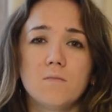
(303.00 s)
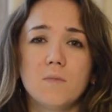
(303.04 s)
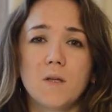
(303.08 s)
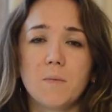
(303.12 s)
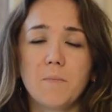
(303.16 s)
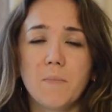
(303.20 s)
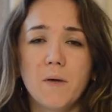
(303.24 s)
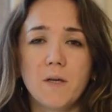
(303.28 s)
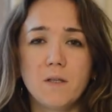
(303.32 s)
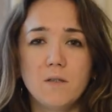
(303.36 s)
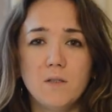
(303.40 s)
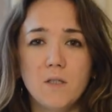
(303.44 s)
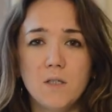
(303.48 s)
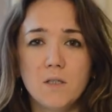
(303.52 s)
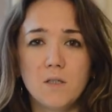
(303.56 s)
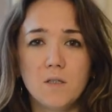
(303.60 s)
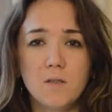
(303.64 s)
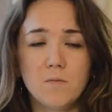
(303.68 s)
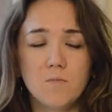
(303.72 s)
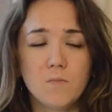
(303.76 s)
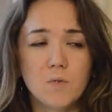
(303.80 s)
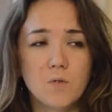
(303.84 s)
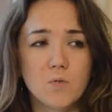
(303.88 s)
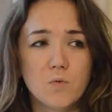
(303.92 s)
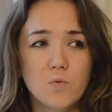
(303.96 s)
на
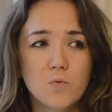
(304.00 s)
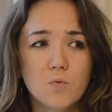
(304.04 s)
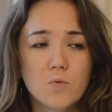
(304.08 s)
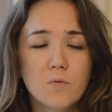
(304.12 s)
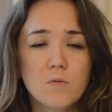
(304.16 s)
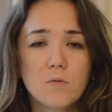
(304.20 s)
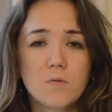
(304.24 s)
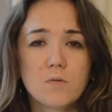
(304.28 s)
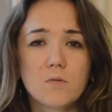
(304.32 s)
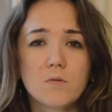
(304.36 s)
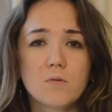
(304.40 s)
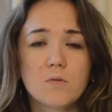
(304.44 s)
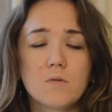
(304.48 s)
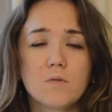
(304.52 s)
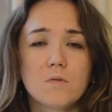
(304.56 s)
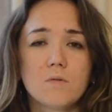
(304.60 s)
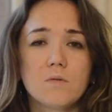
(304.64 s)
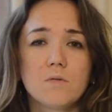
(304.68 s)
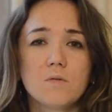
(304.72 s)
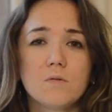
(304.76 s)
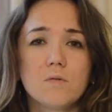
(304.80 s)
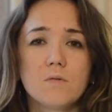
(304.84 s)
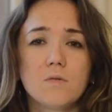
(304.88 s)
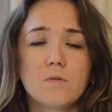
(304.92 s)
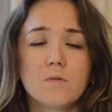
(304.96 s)
5-10 минут,
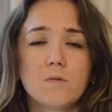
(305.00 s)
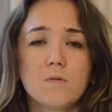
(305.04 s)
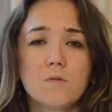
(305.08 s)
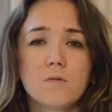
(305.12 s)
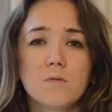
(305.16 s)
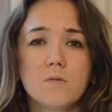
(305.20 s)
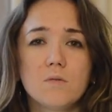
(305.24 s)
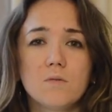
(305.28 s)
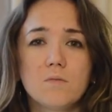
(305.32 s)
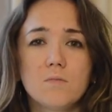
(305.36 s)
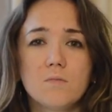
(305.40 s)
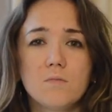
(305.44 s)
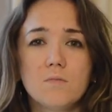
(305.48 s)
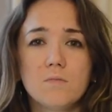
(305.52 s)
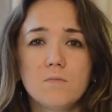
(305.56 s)
э,